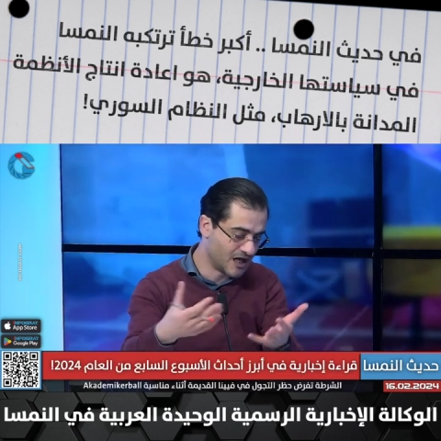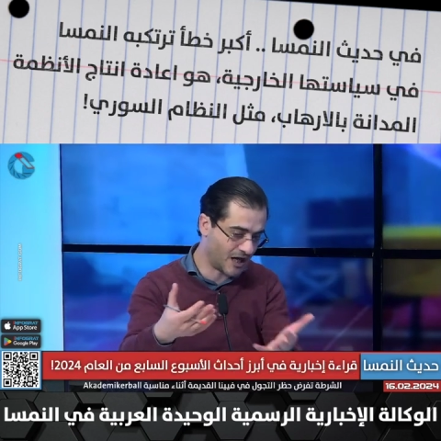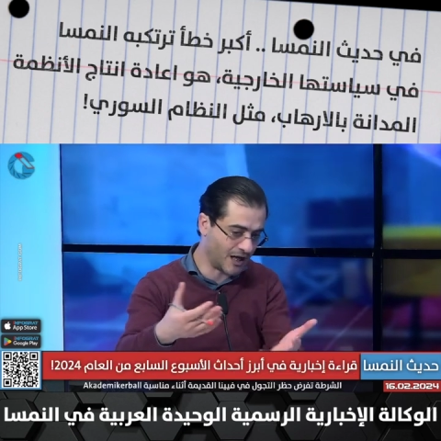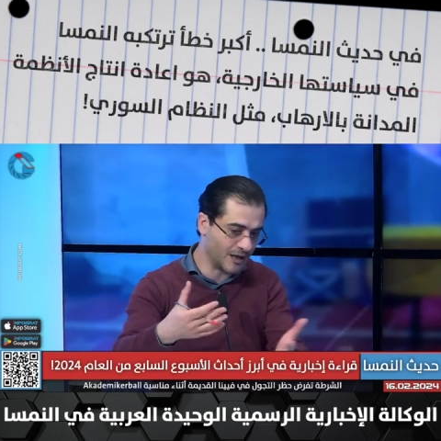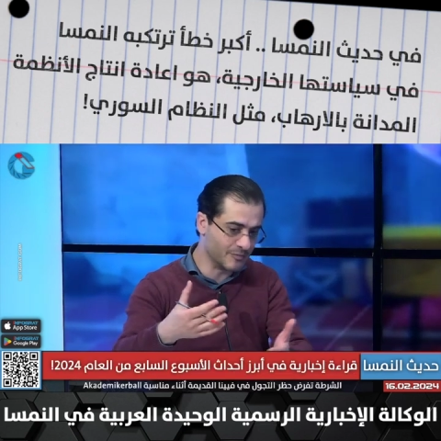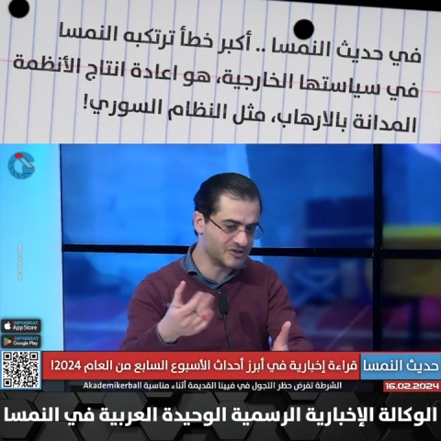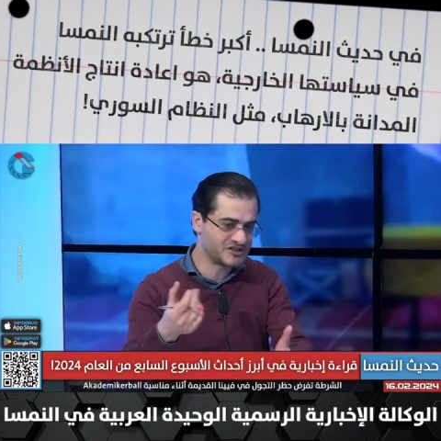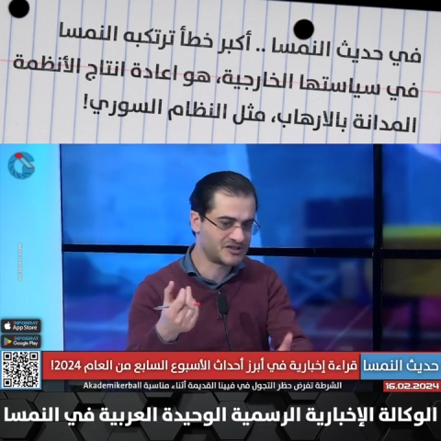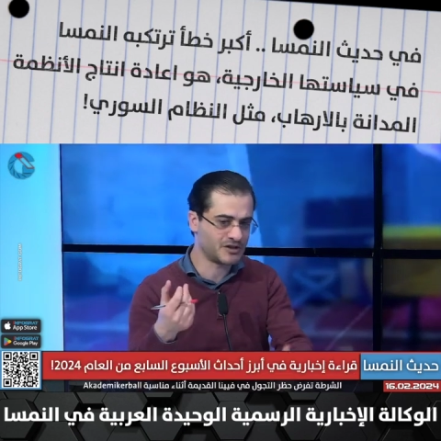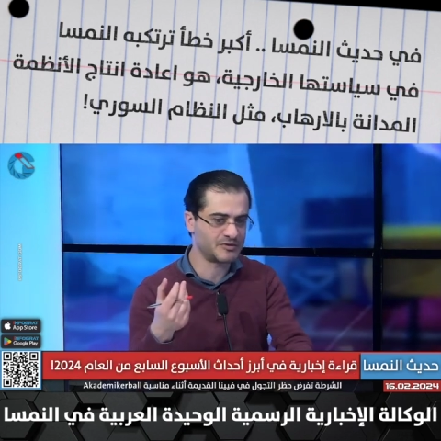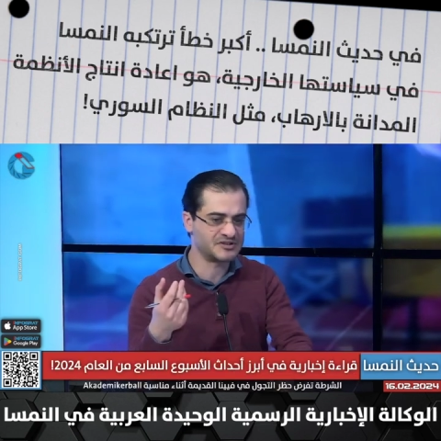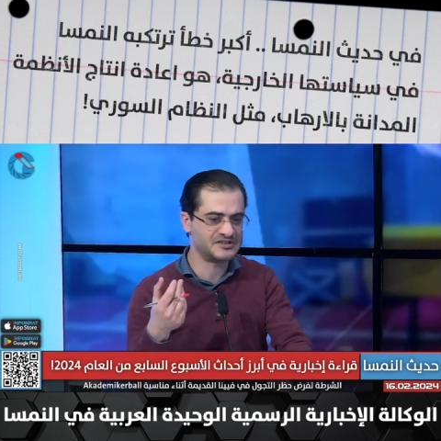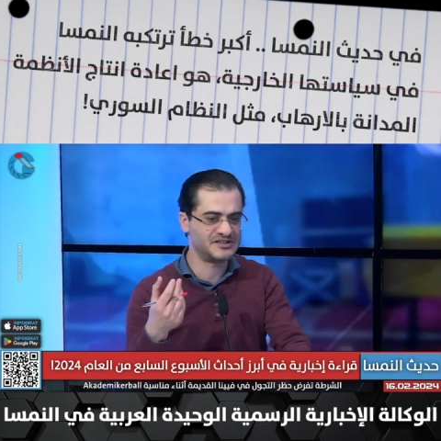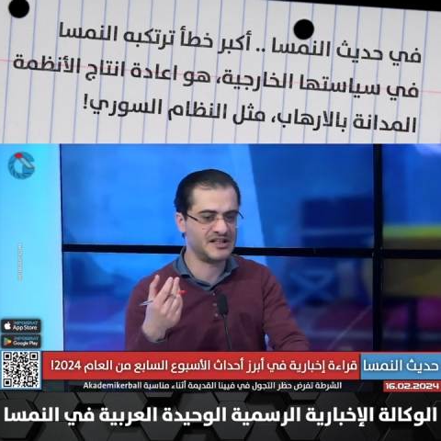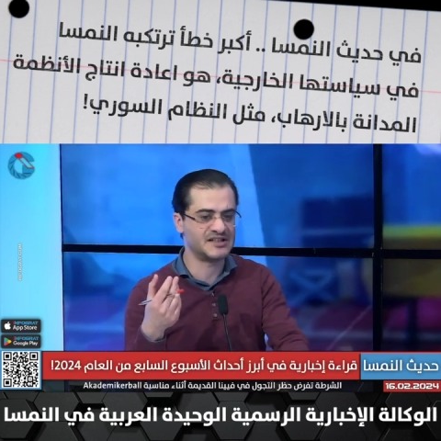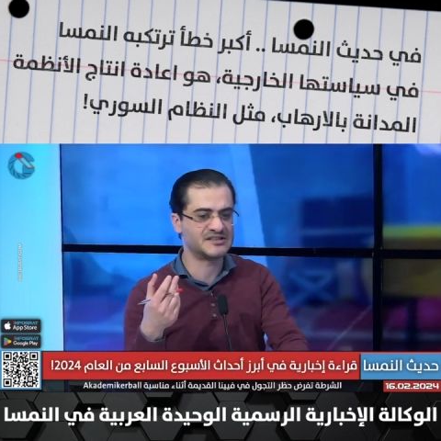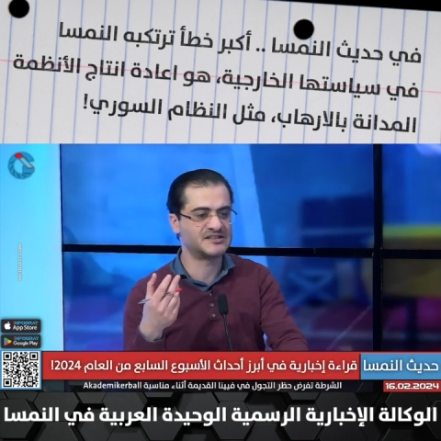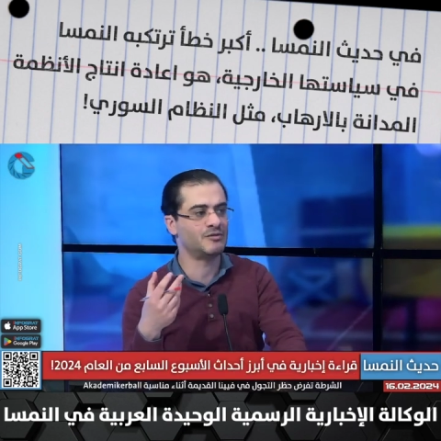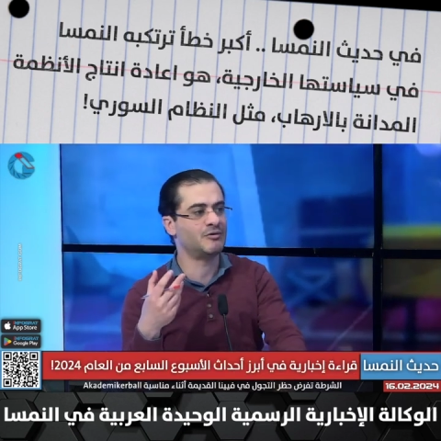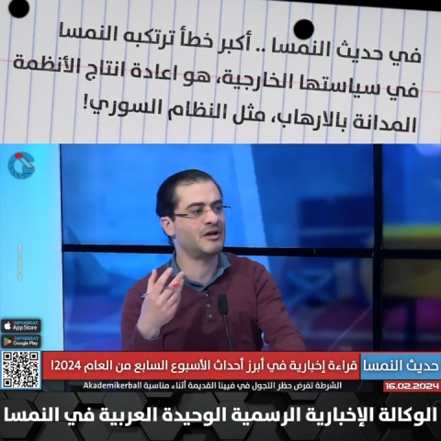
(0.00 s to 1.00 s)
على مستوى
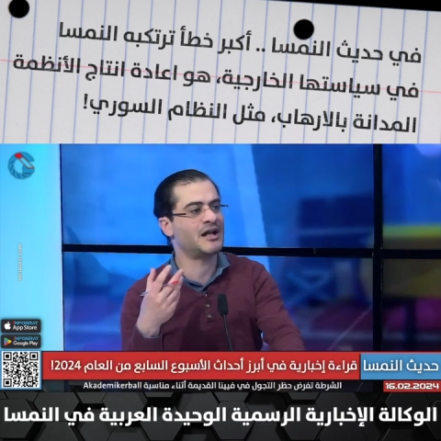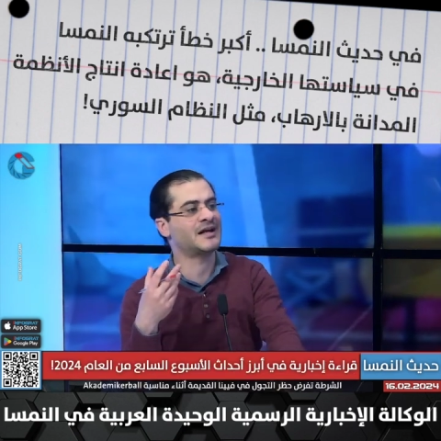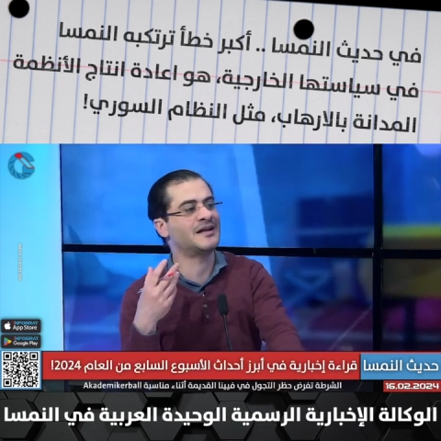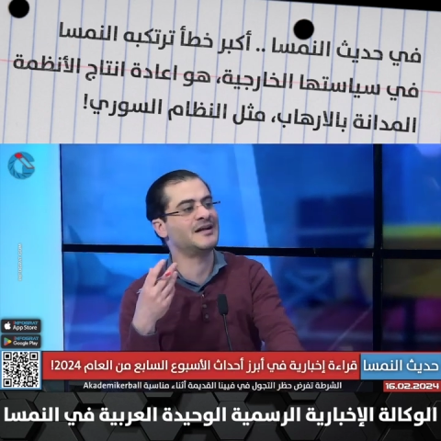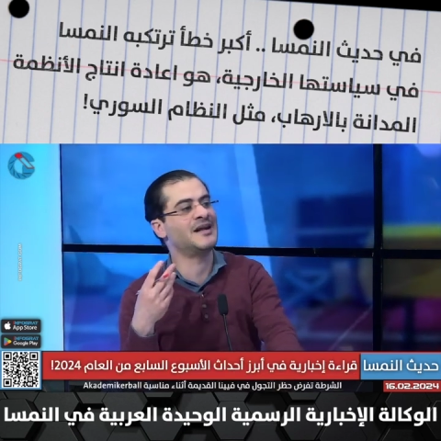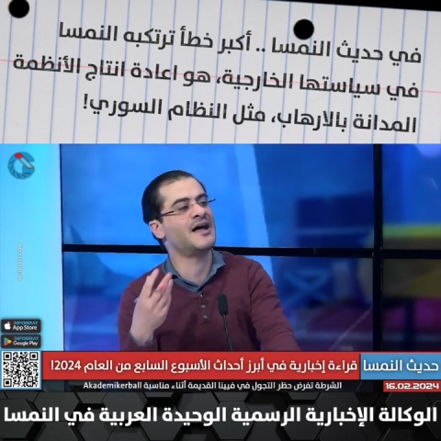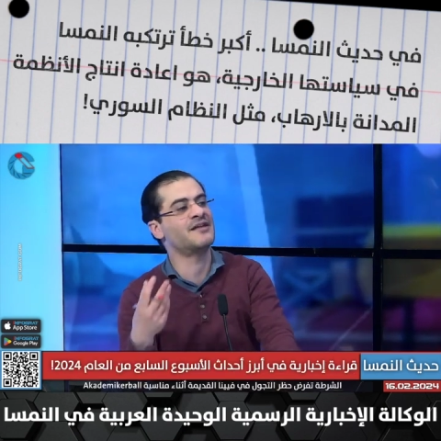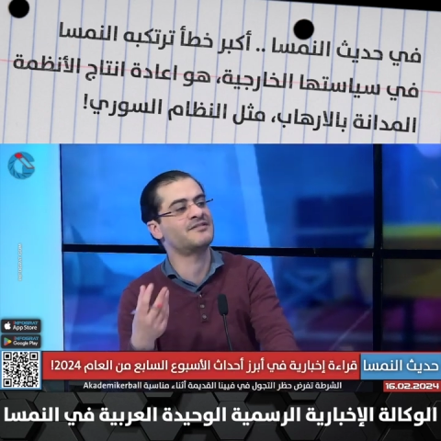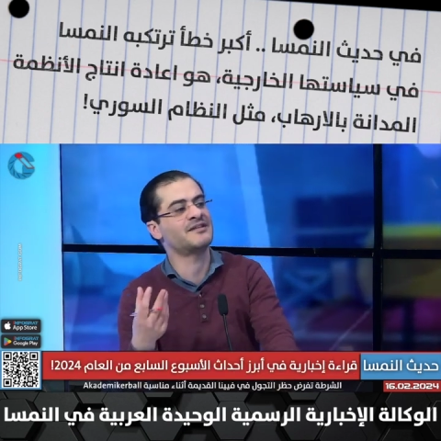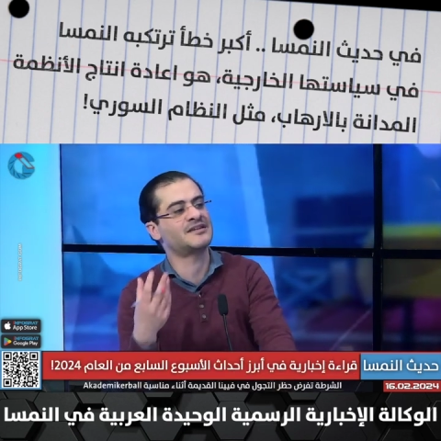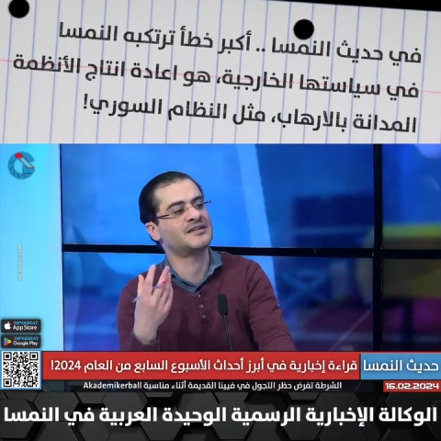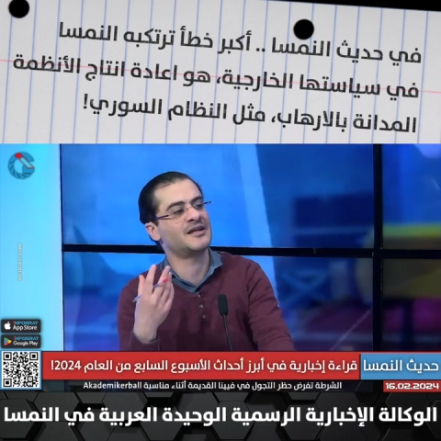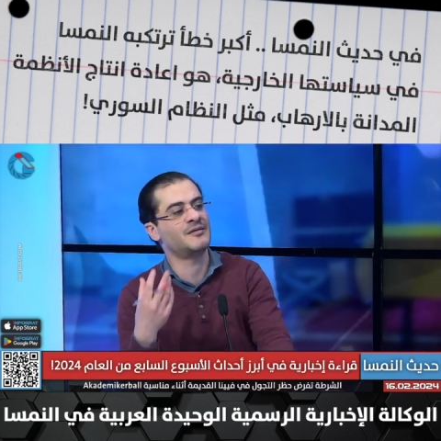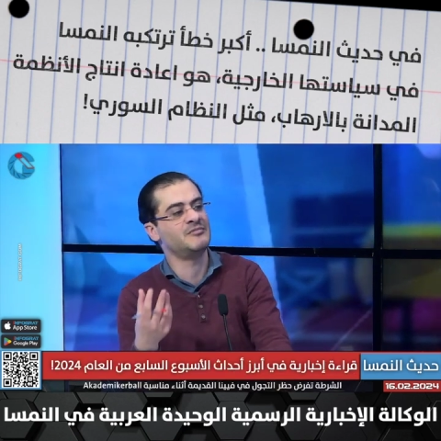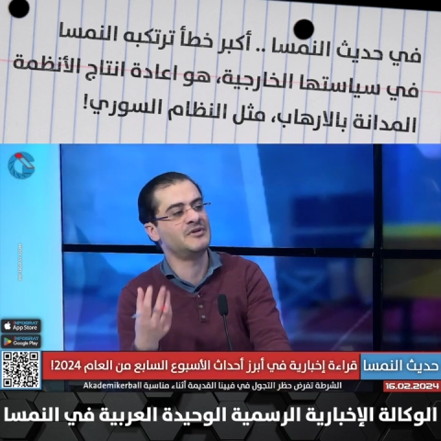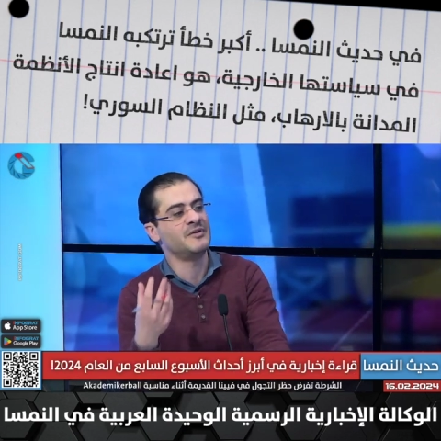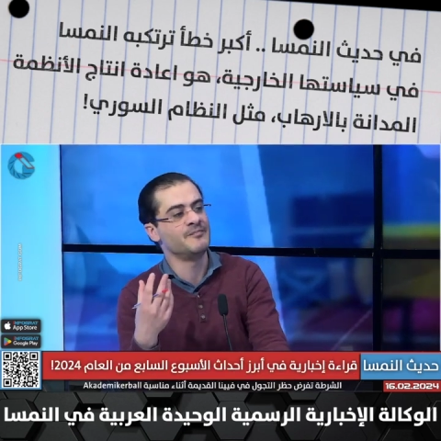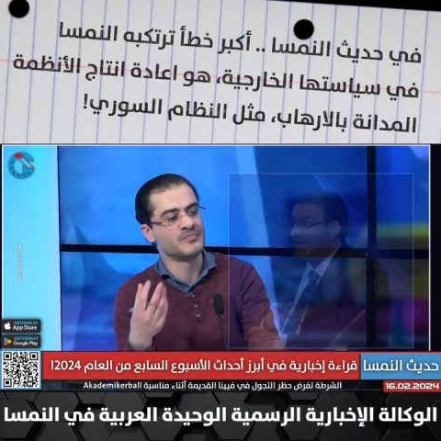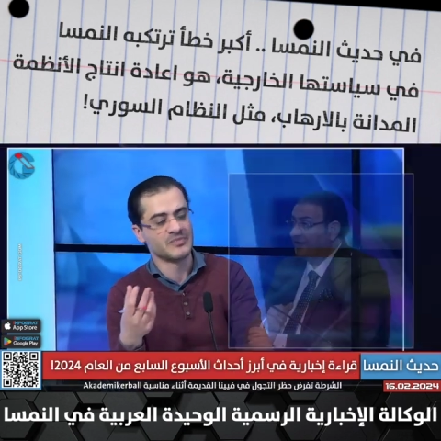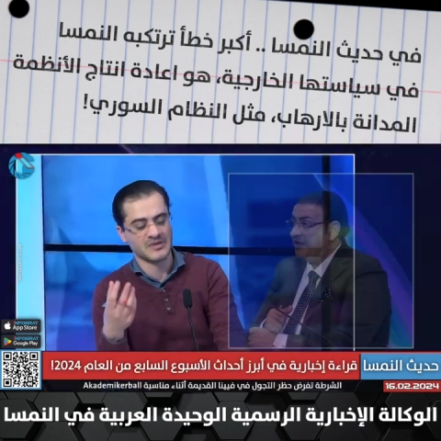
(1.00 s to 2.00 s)
أيوة، سياسي ولكن هذا دمشق التن...